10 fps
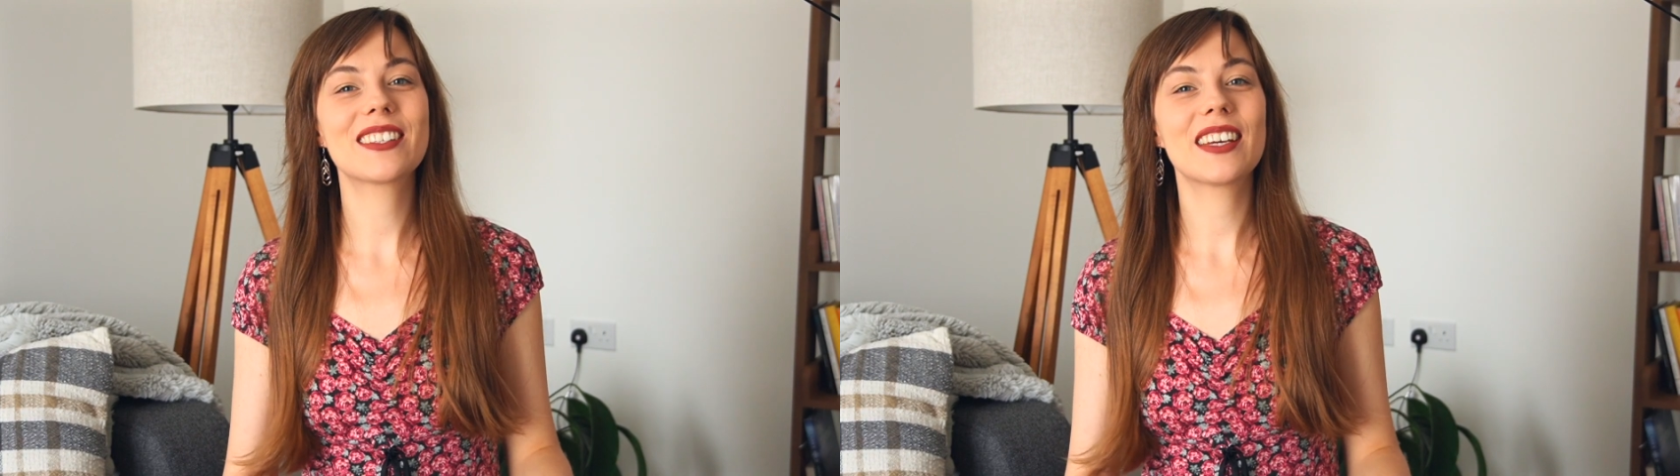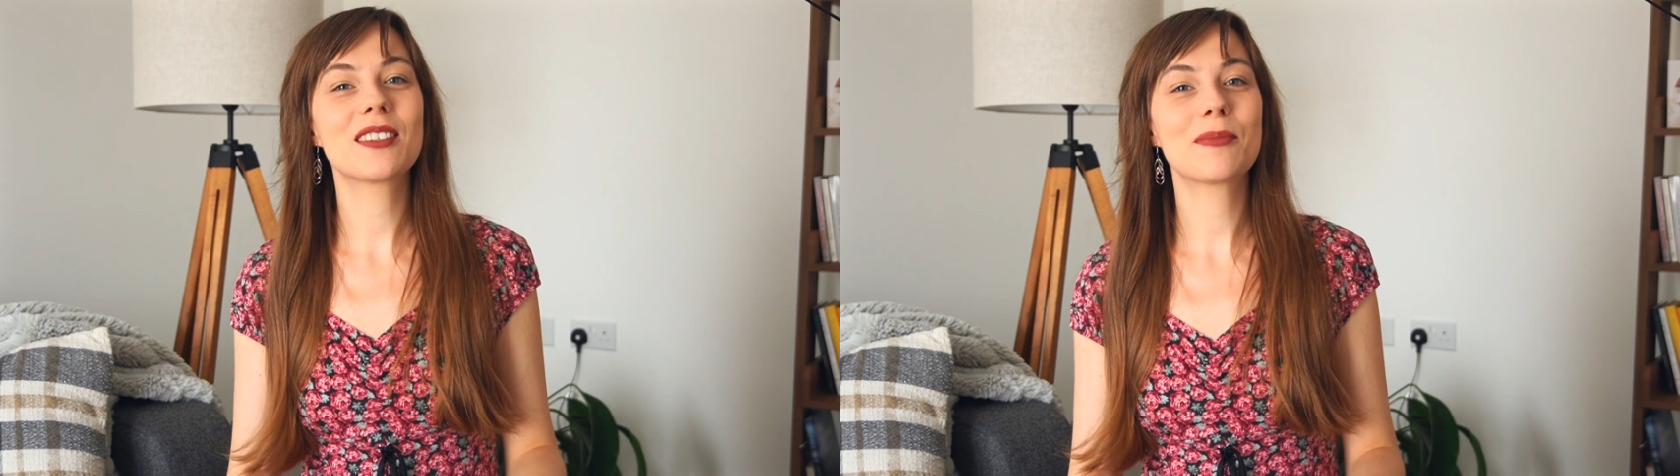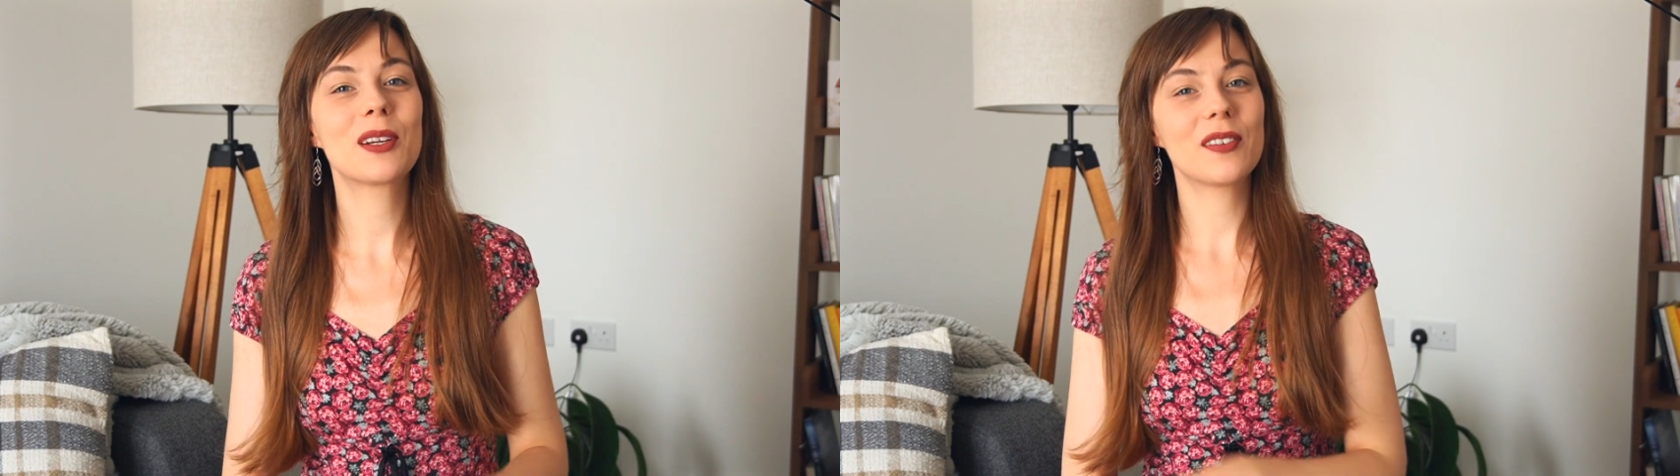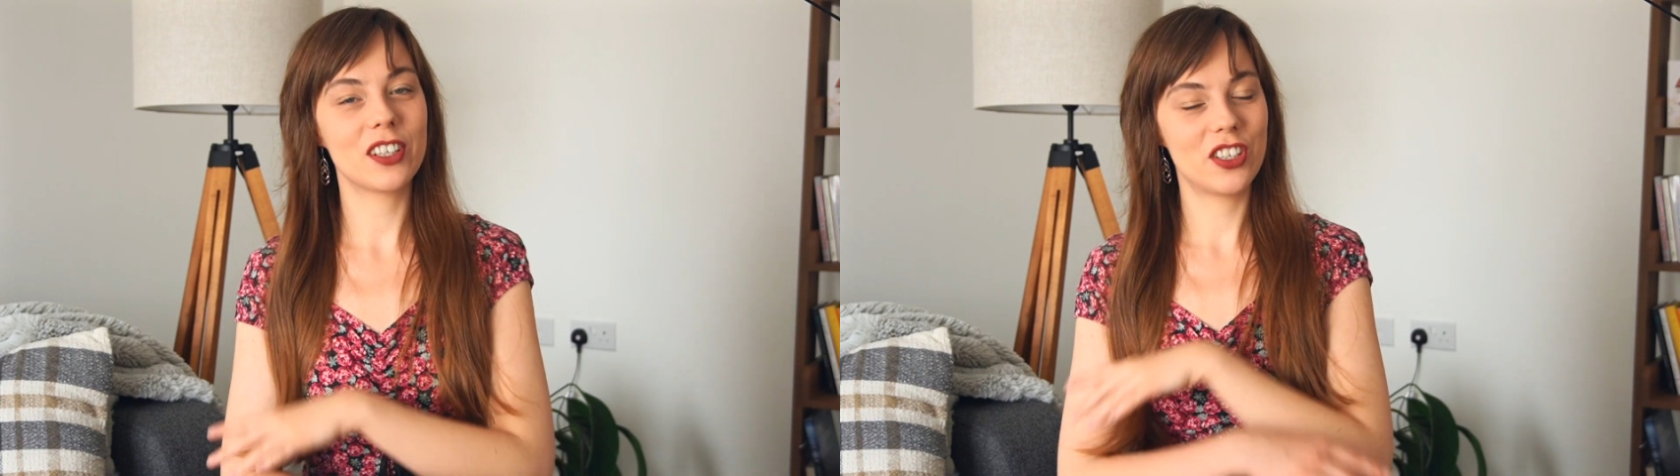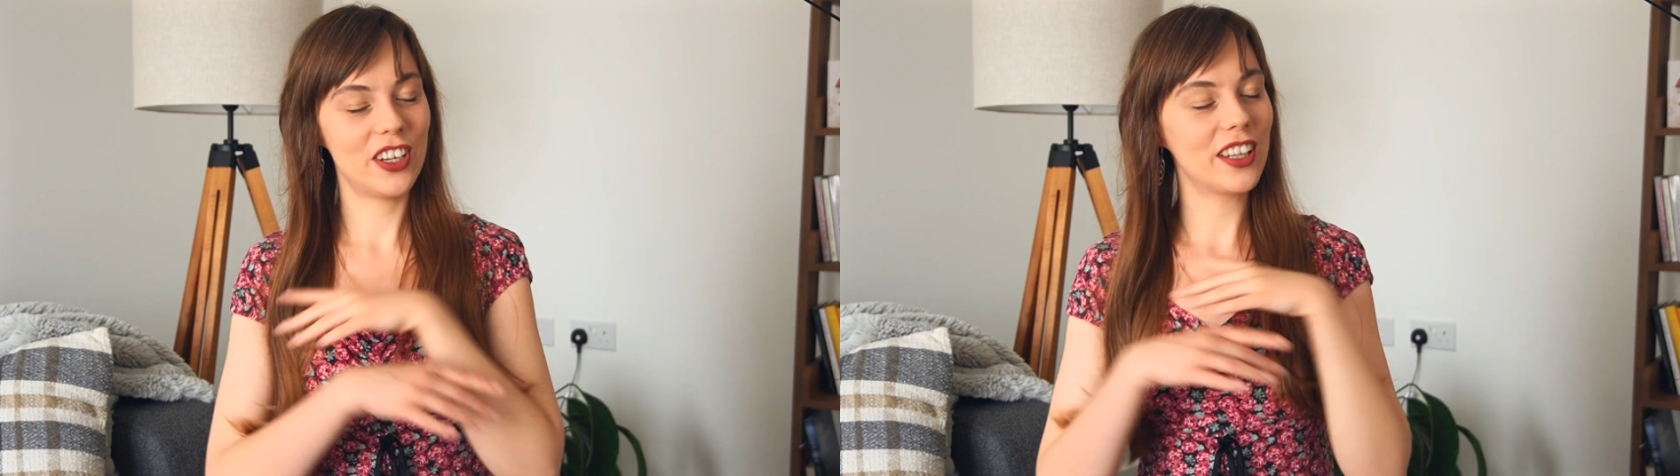
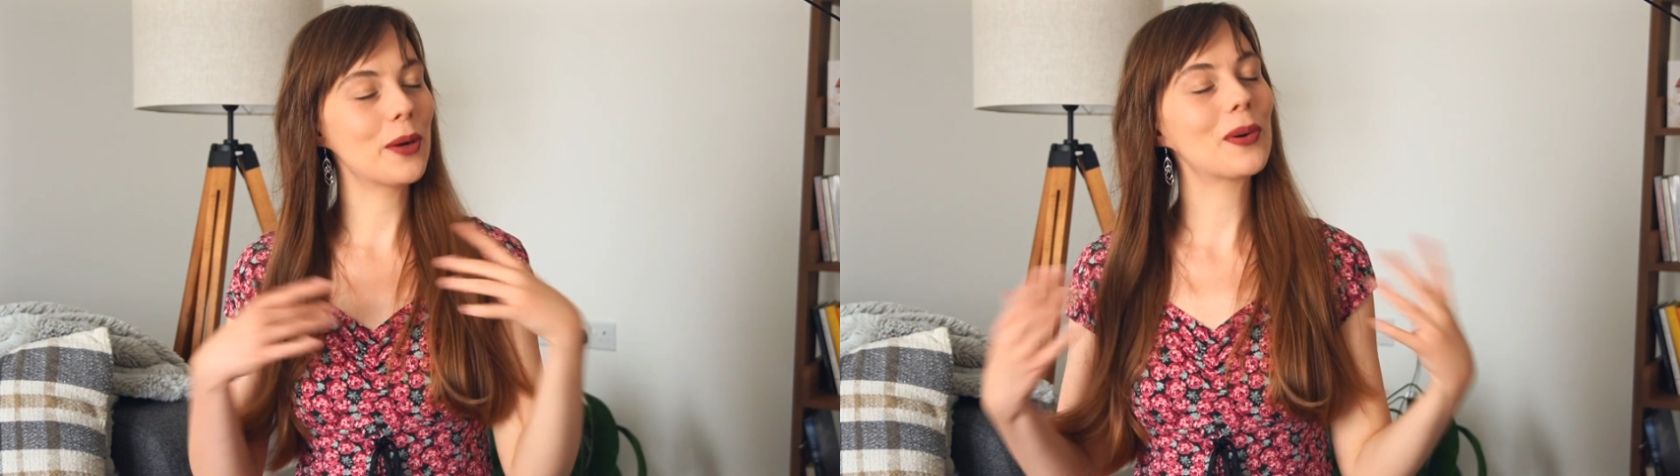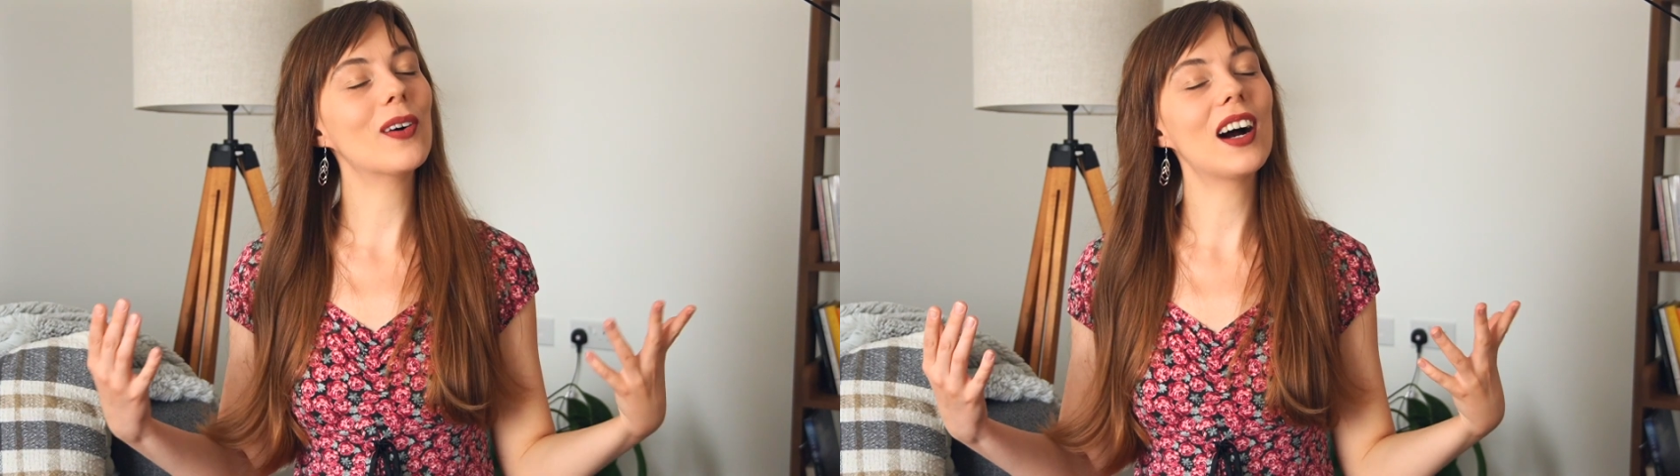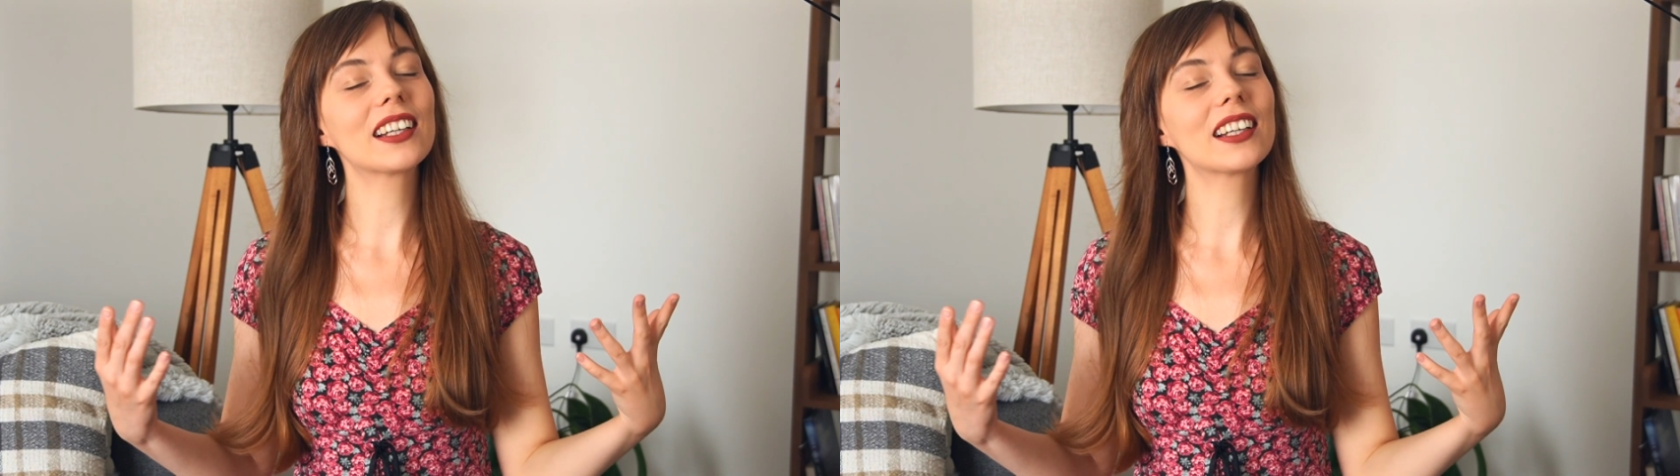zainspirować się nauką